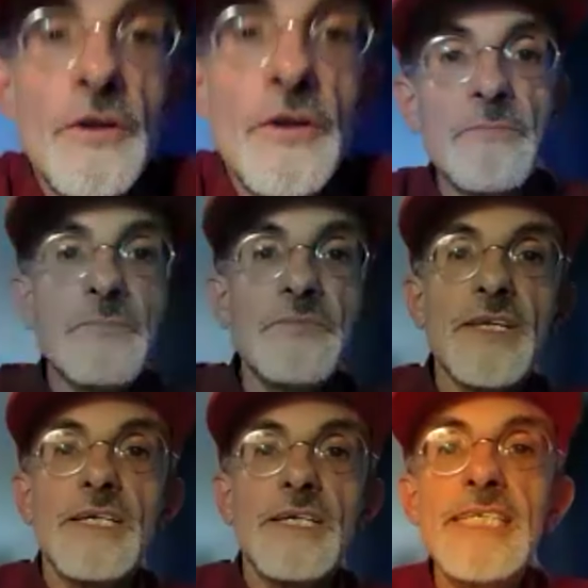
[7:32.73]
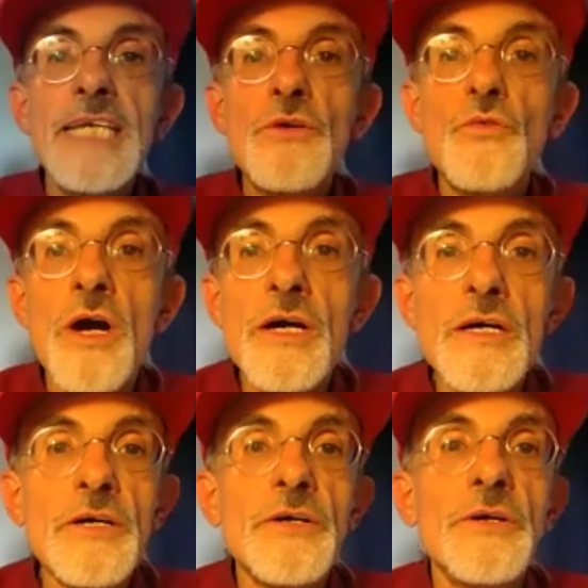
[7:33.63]
Alors, c'est
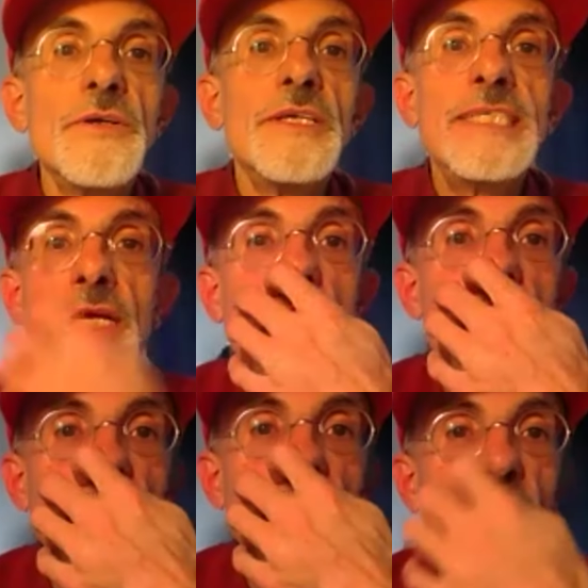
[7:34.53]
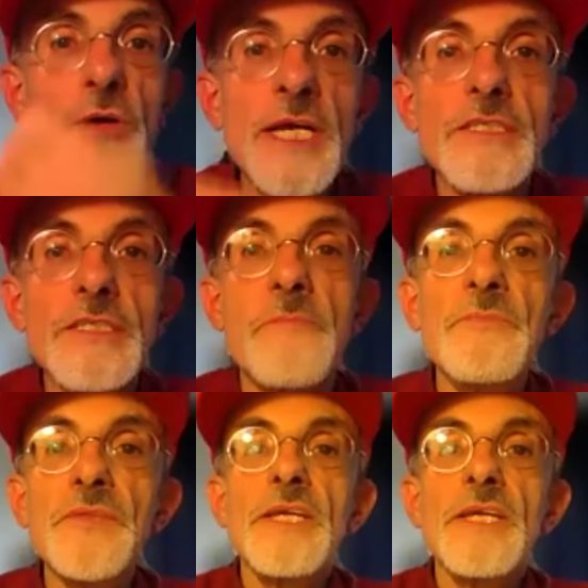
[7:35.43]
quoi, c'est quoi Epona Quest
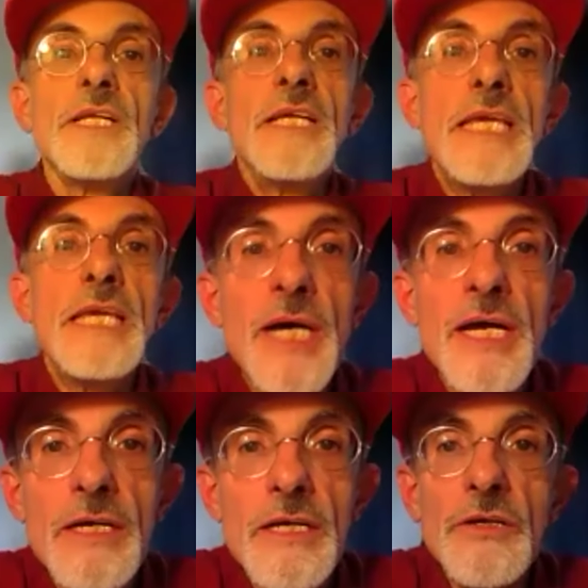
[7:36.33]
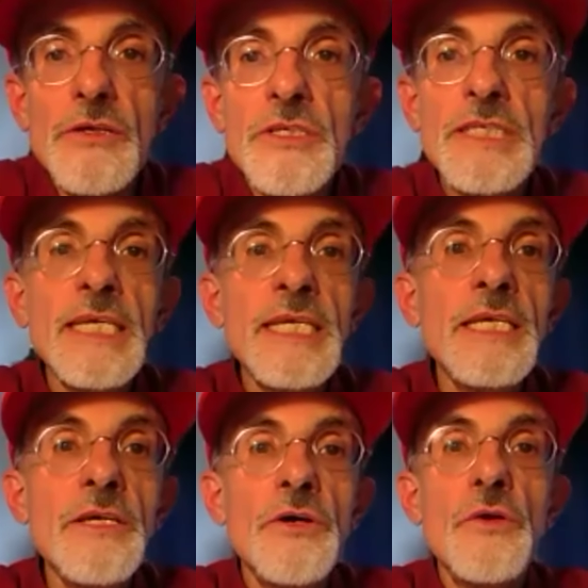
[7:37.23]
Eh ben,
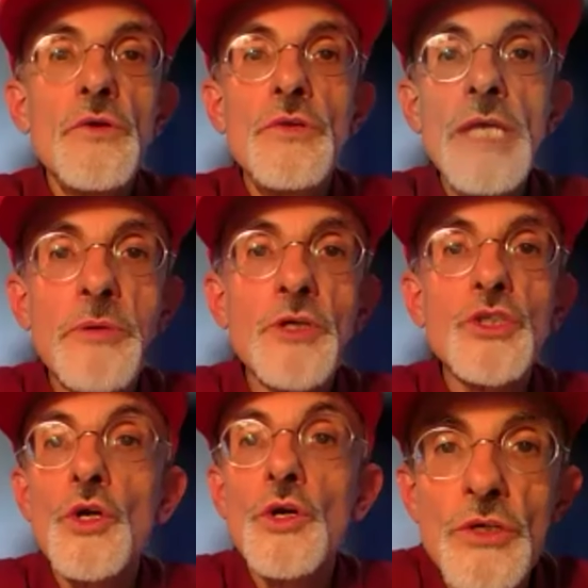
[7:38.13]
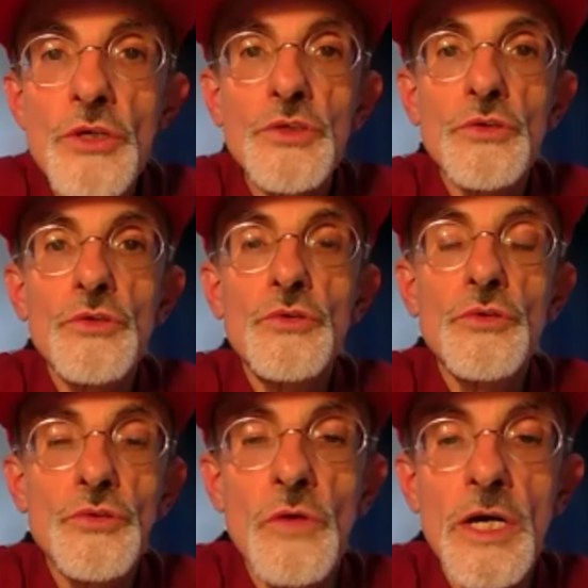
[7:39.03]
c'est une approche de connaissance
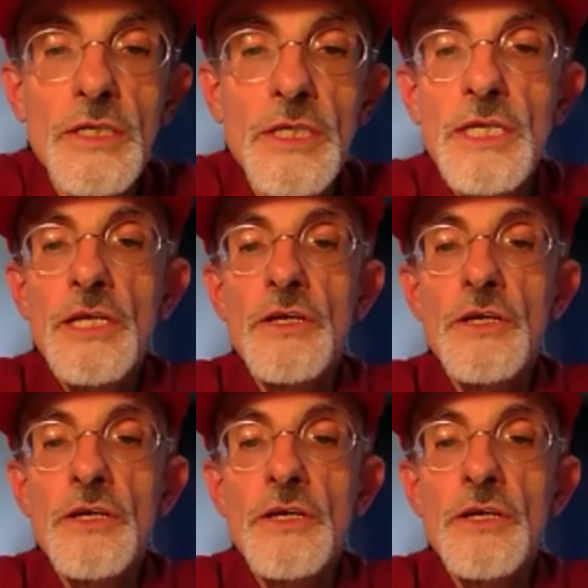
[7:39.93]
de soi